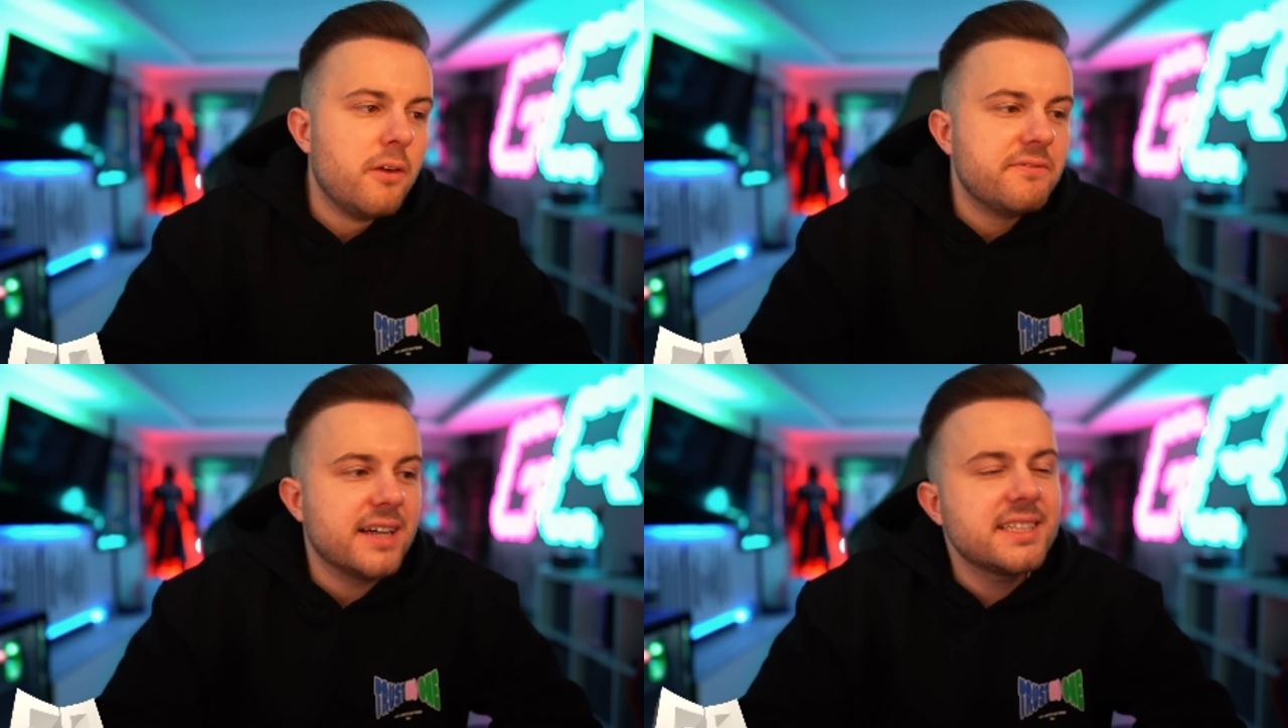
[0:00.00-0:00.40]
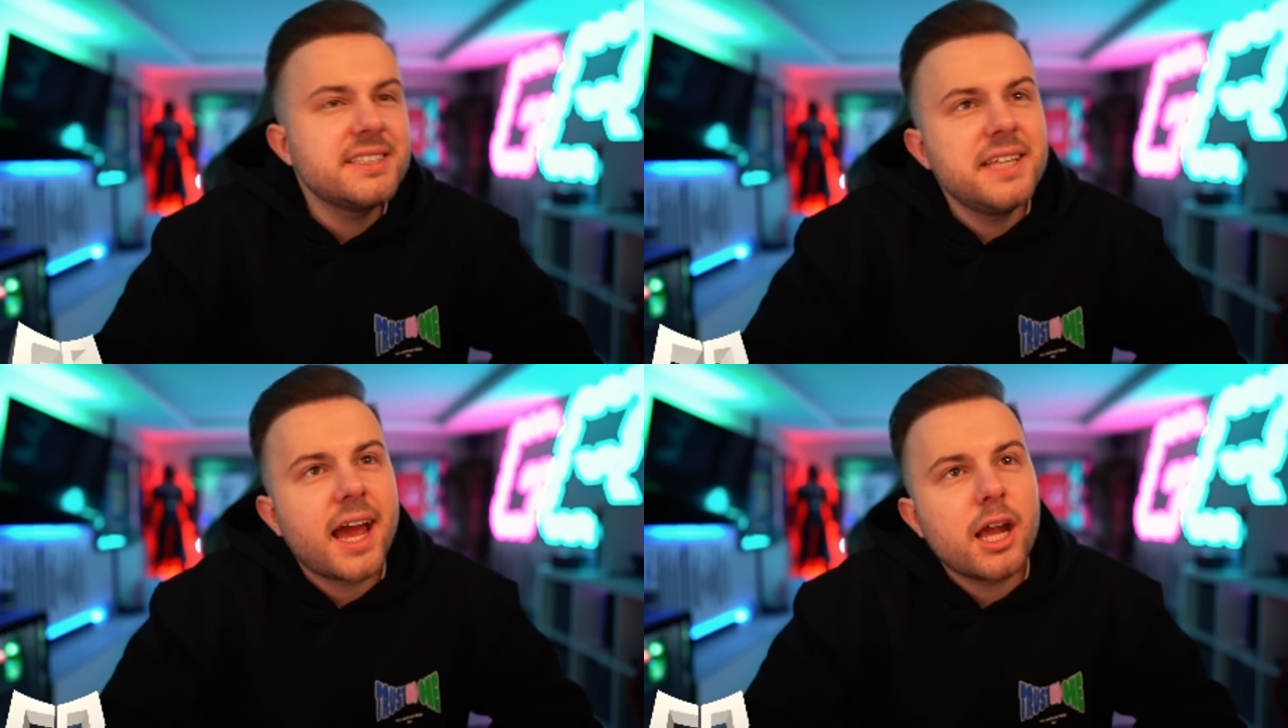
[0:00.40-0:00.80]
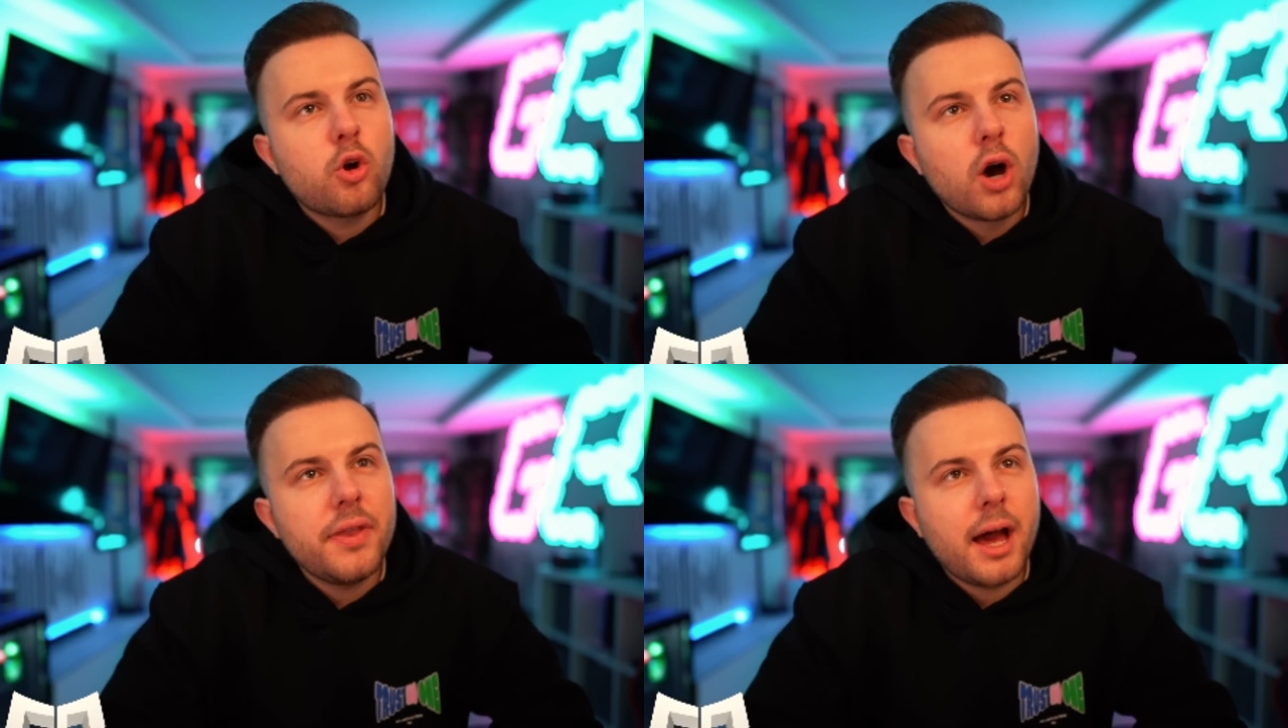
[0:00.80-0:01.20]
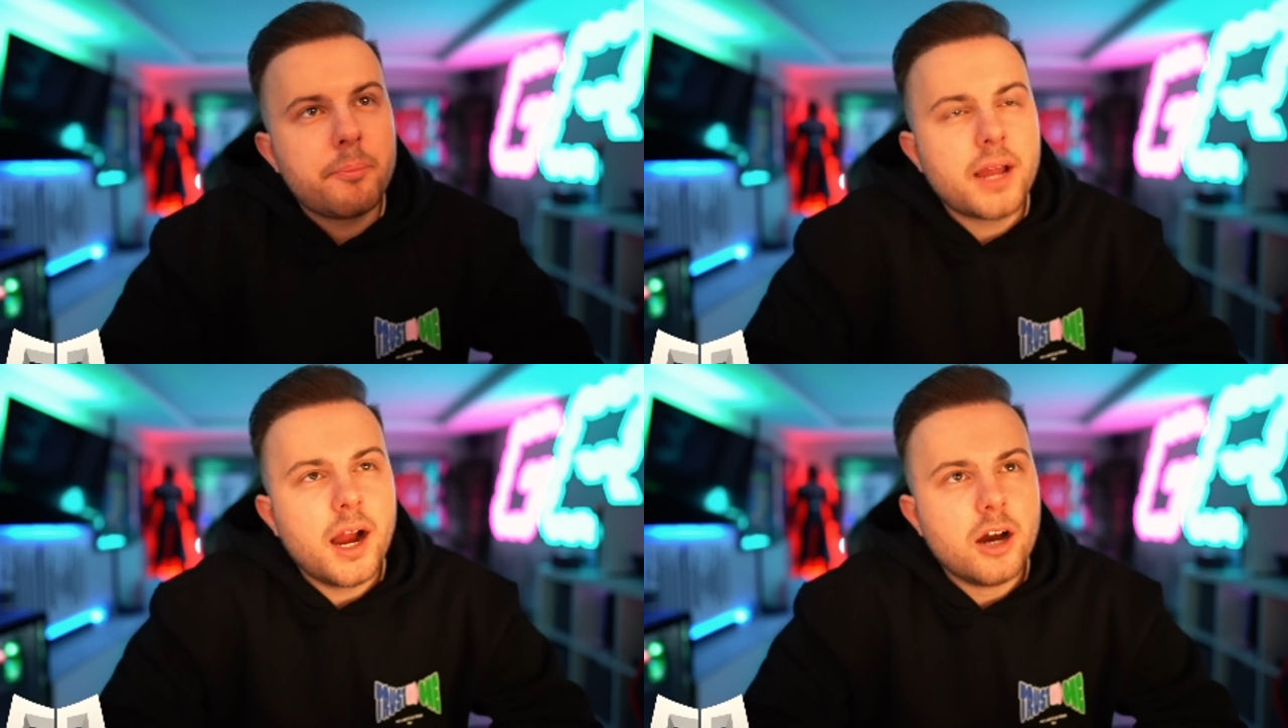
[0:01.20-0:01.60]
Was ist denn der
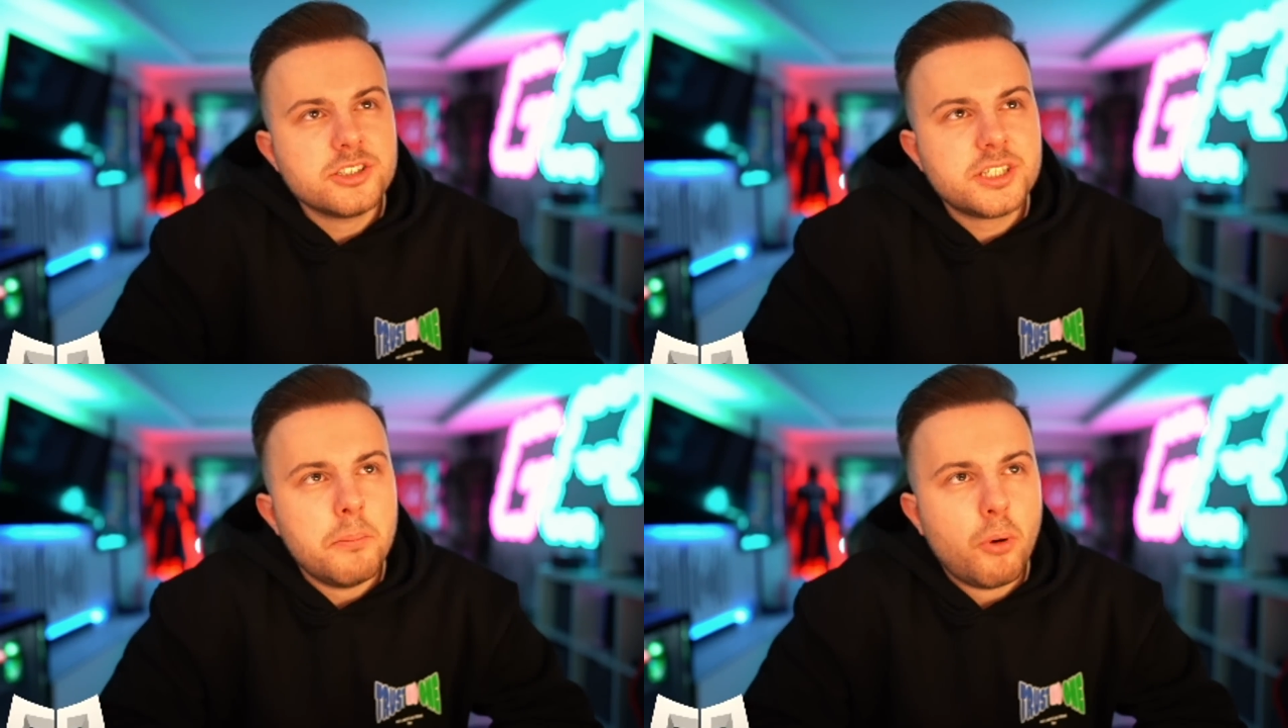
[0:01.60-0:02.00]
Rekordabgang aus der